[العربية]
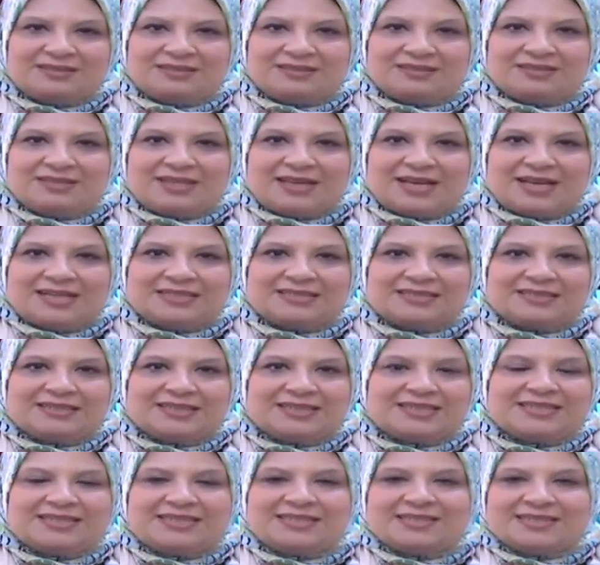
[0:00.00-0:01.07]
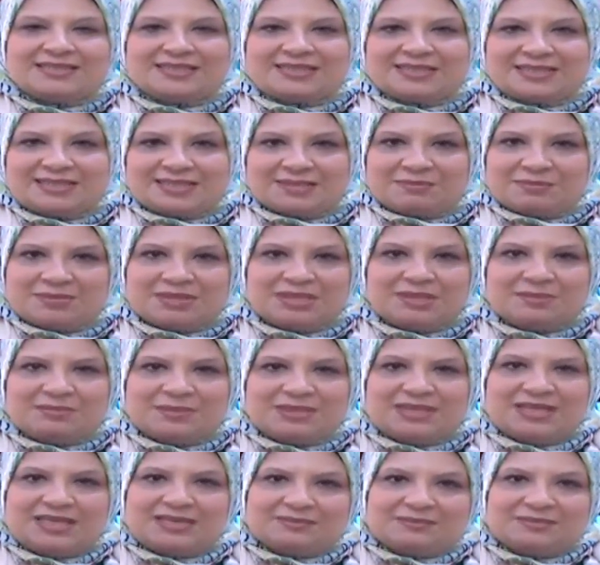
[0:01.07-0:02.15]
عند كتير جدا من
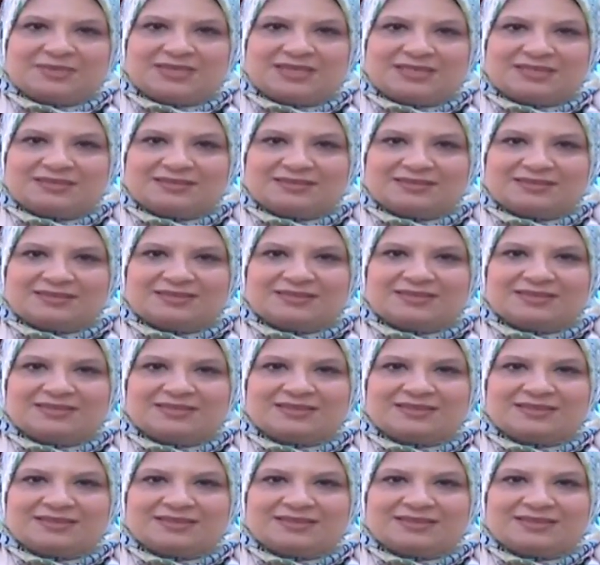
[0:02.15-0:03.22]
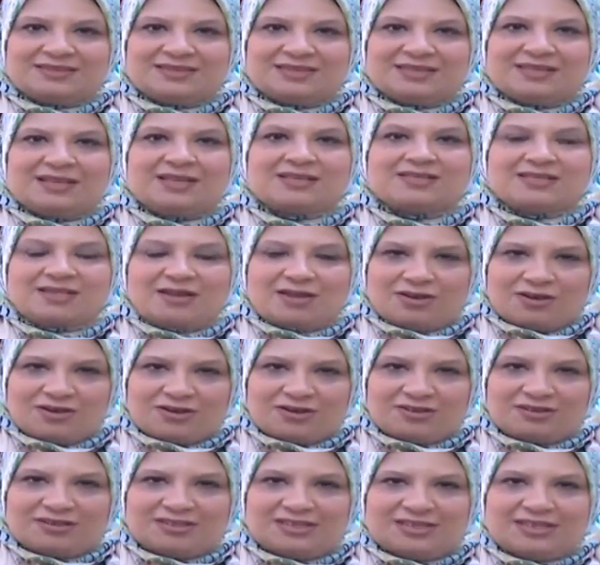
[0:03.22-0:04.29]
البني ادمين آه،
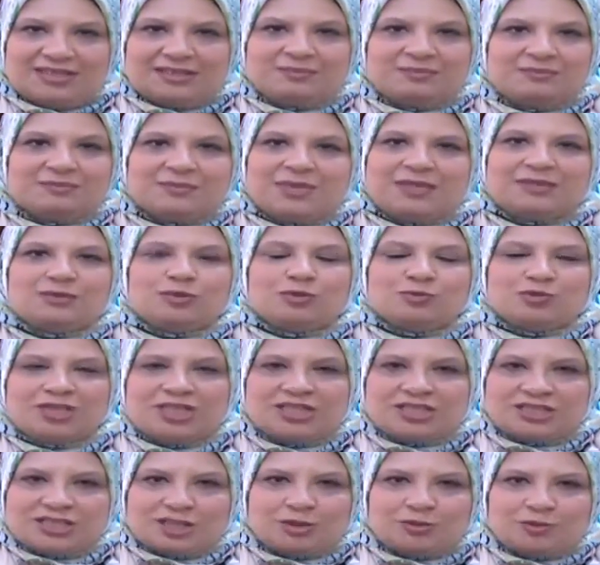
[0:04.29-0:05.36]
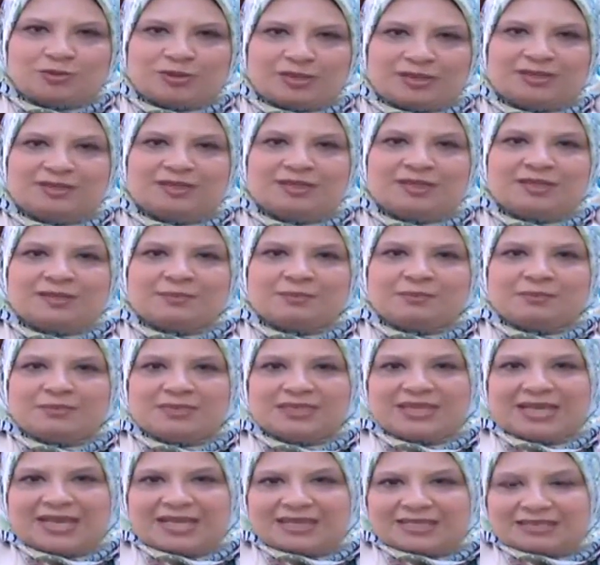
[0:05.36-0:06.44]
الاصحاء اللي ما عندهمش اي شكوى
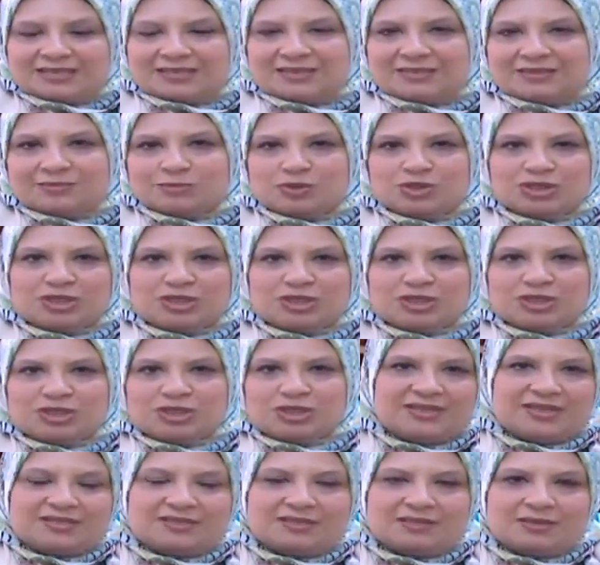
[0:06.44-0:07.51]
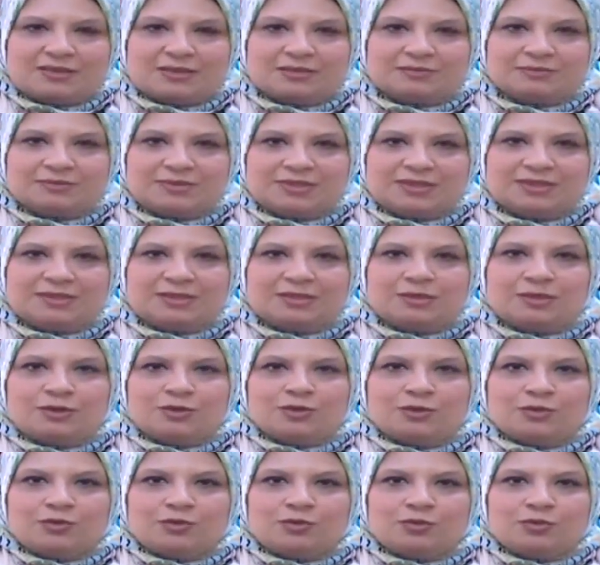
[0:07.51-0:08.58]
من اي مشكله في الجهاز الهضمي
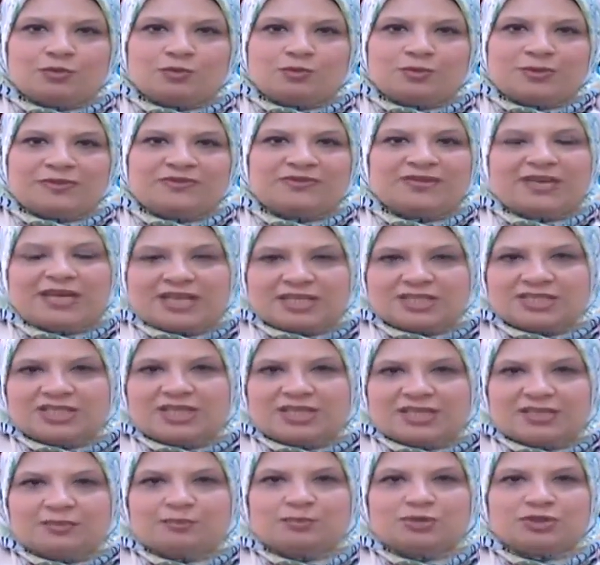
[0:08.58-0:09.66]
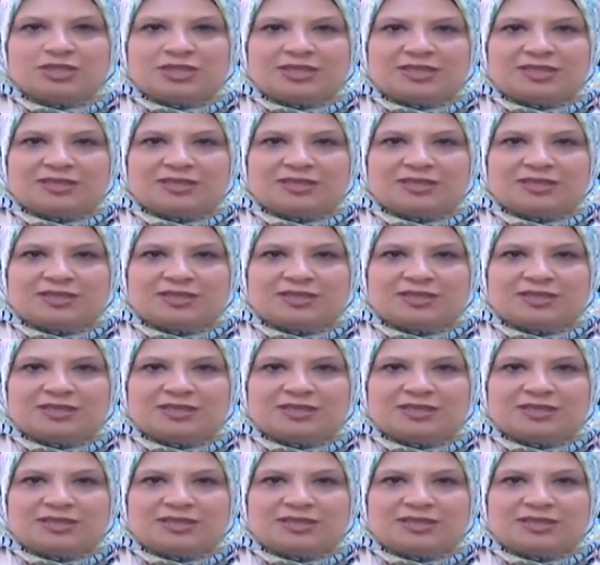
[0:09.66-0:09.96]
وما فيهاش اي مشكله